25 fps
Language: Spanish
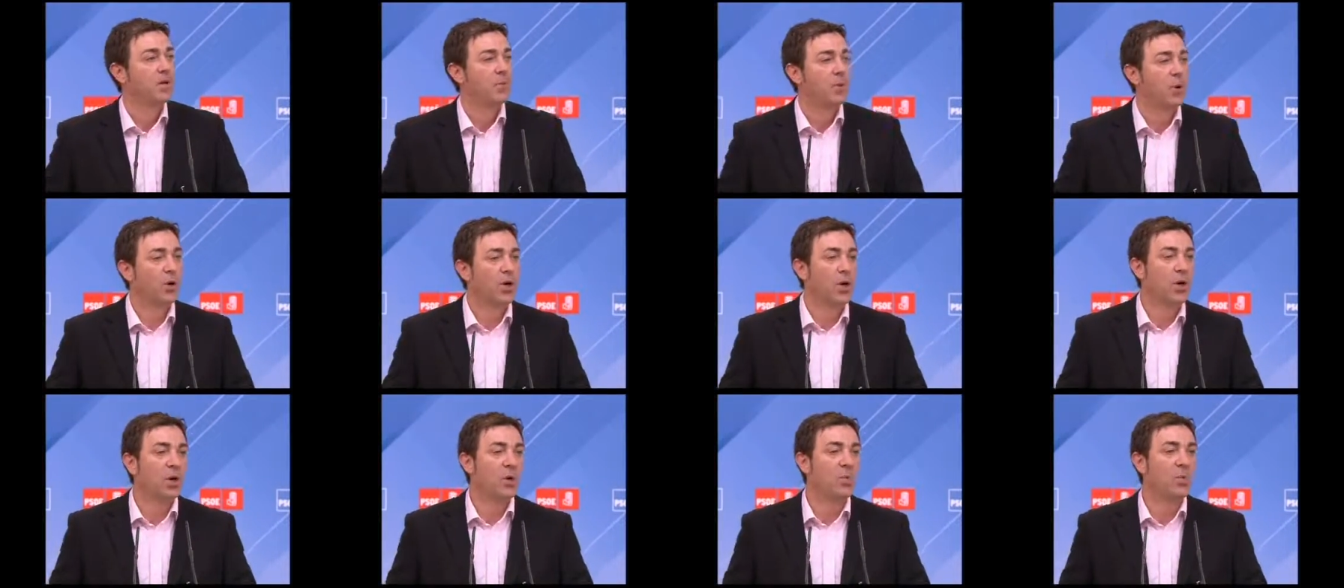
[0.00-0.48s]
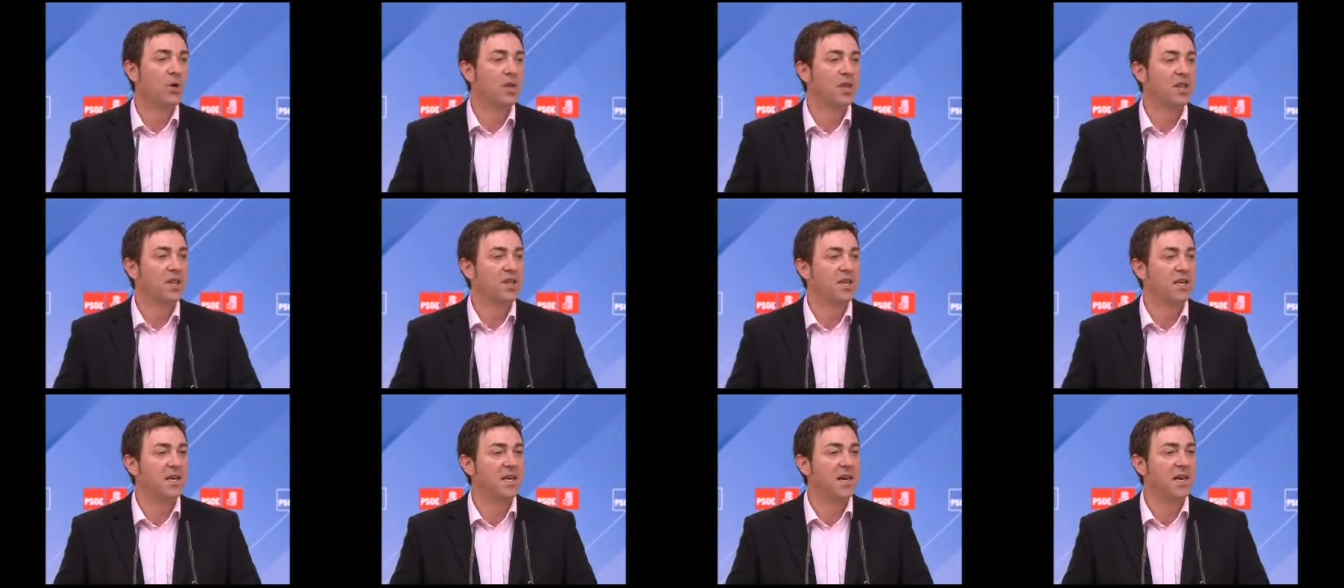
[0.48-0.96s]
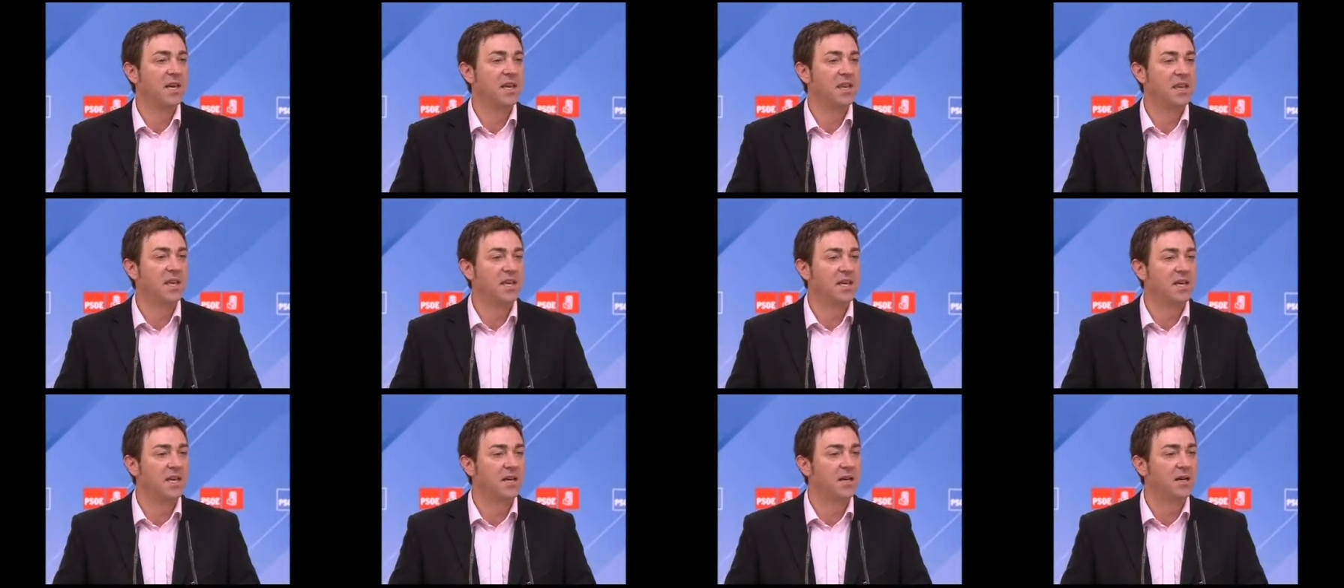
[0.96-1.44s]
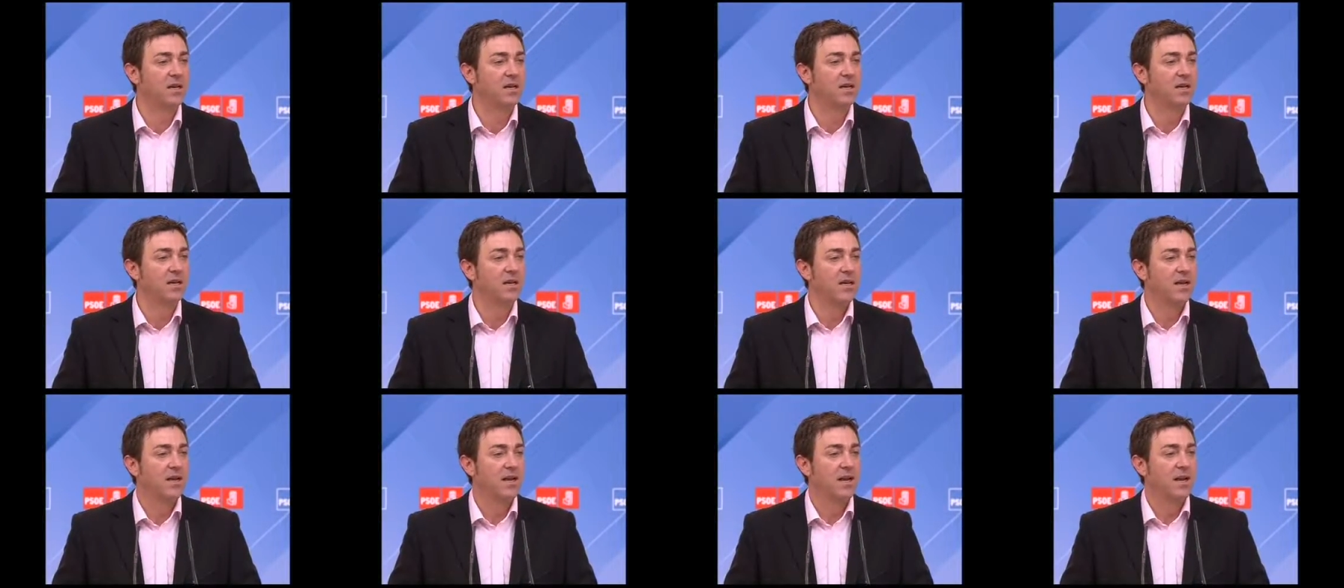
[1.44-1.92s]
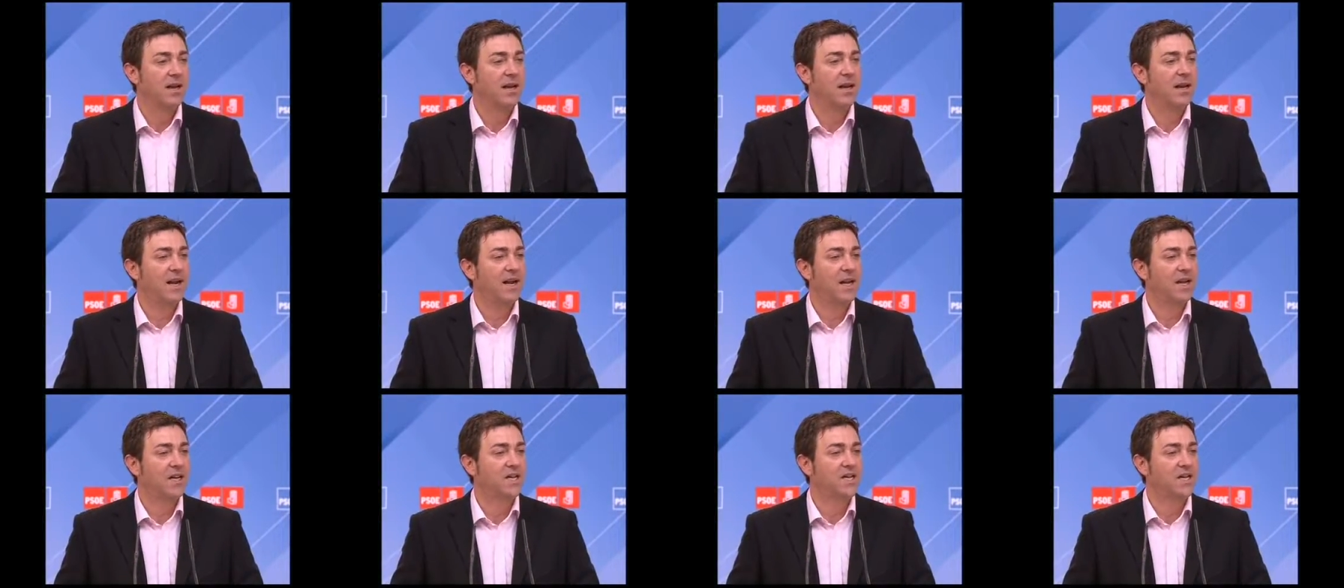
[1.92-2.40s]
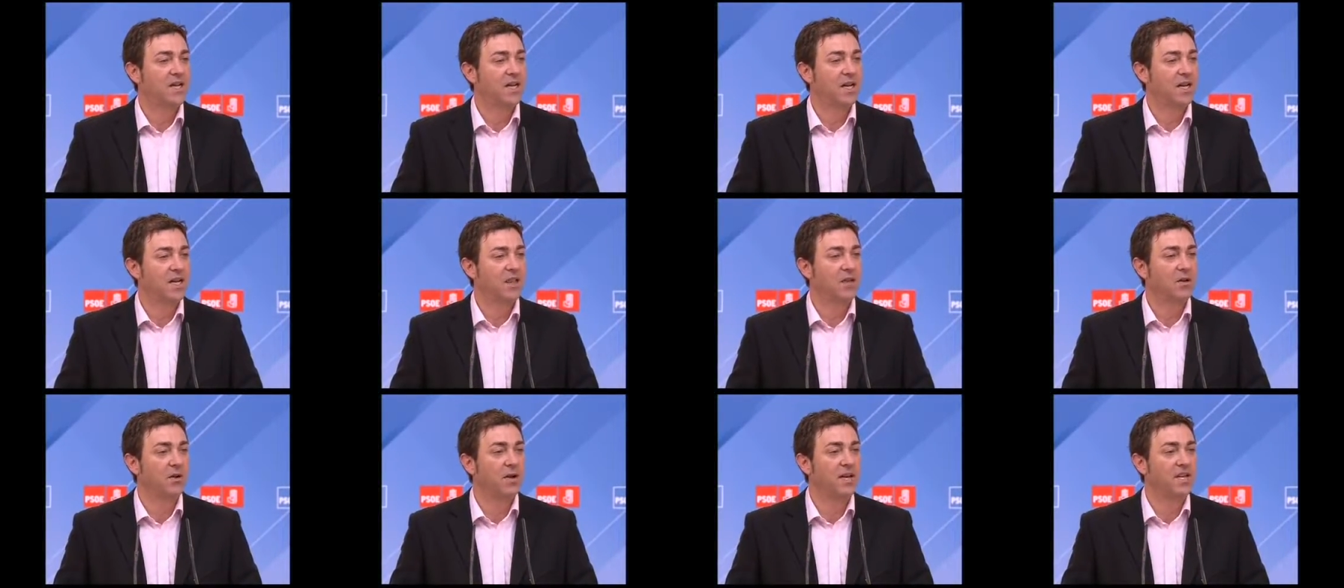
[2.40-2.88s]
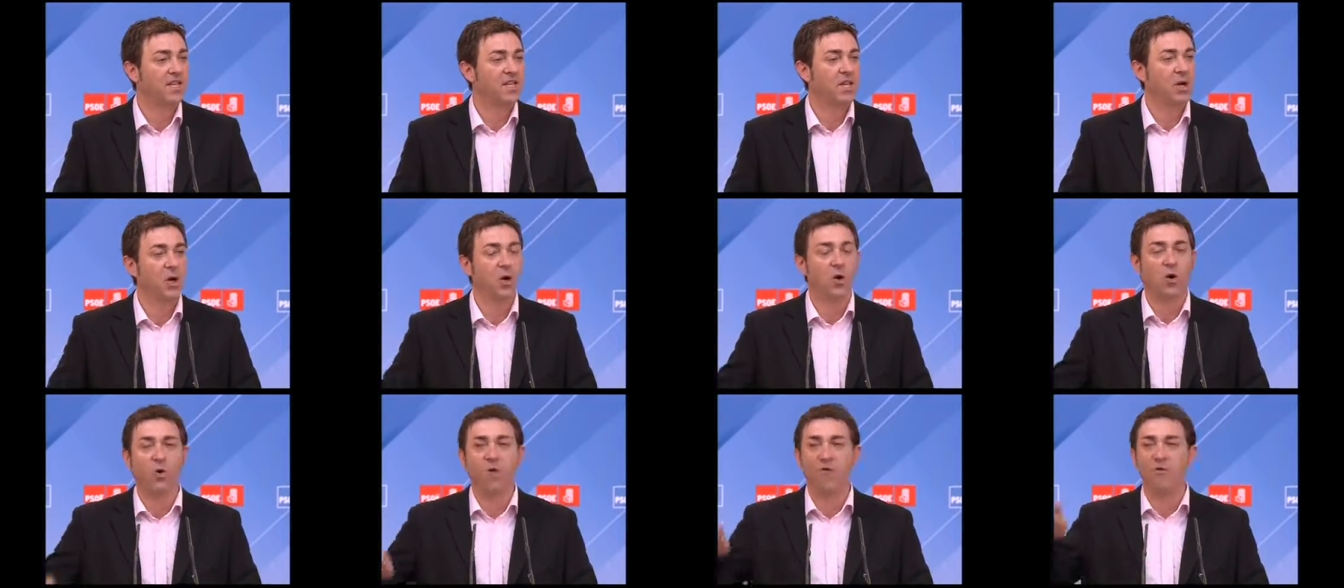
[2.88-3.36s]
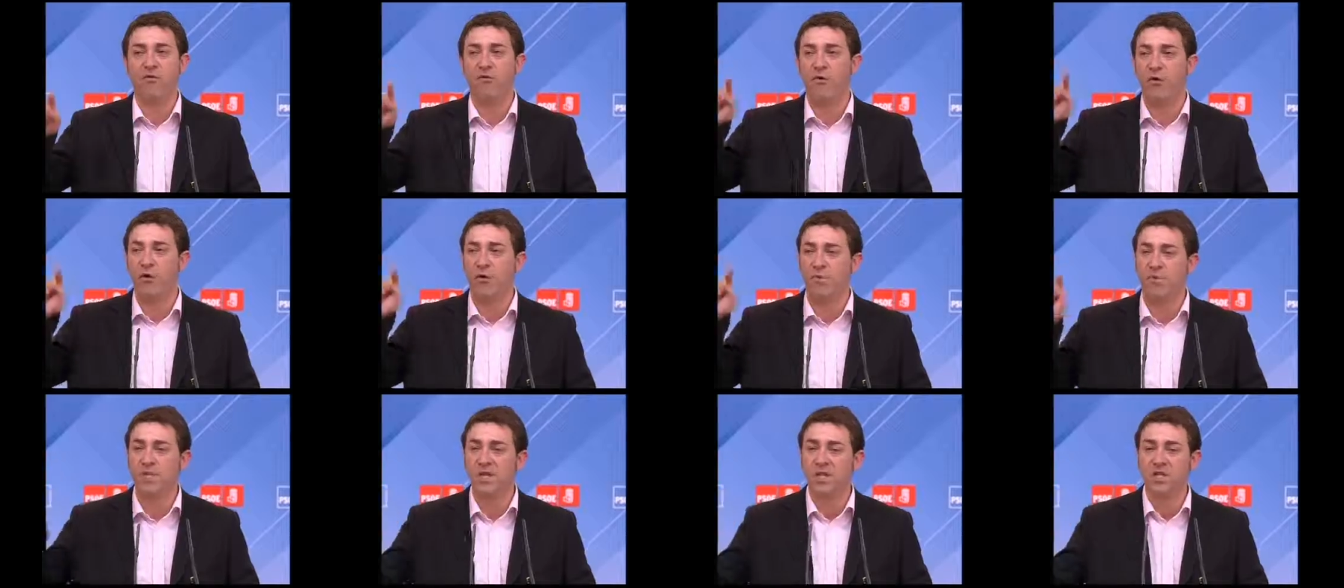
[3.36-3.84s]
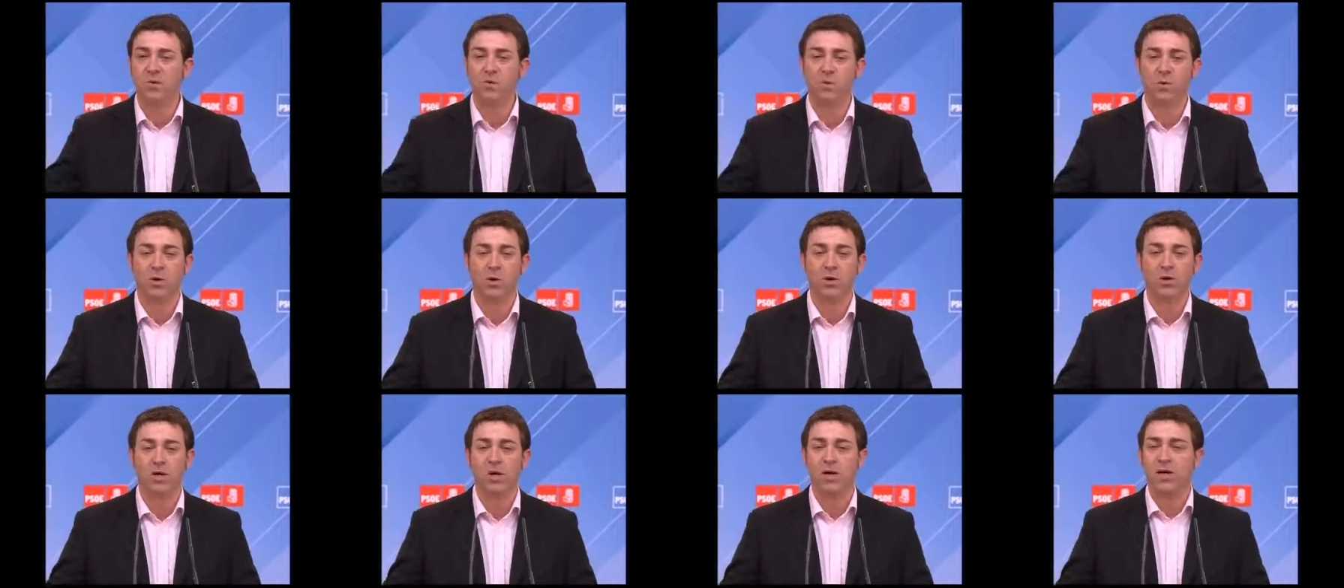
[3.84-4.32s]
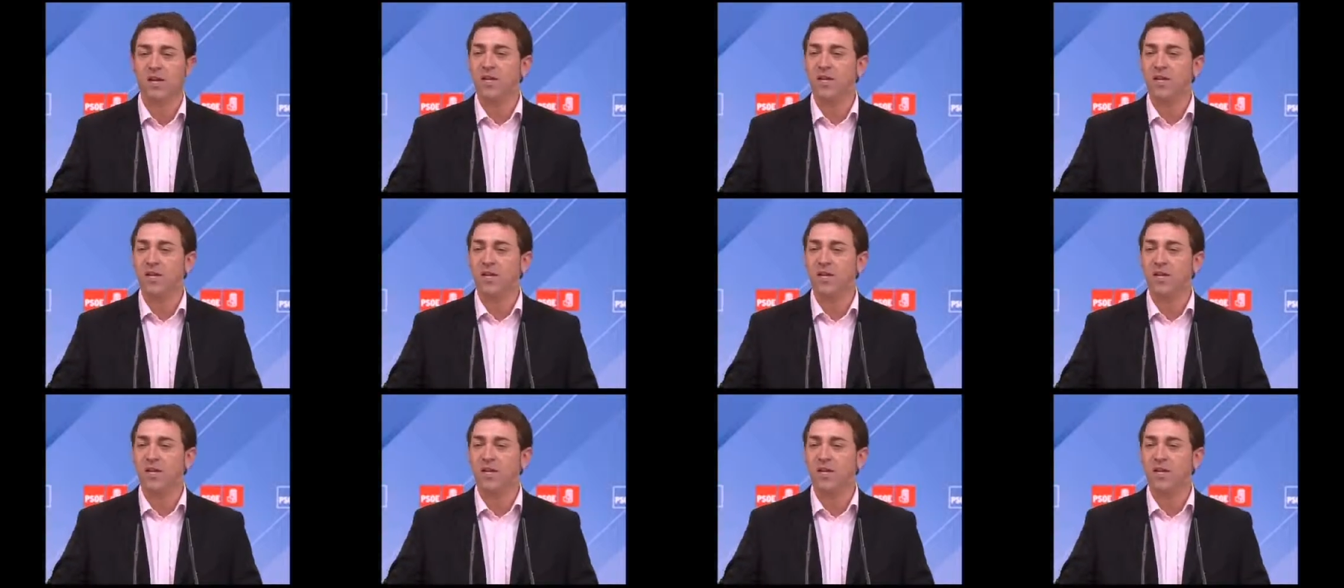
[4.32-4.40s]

porque como decía Azaña, la resignación es conformismo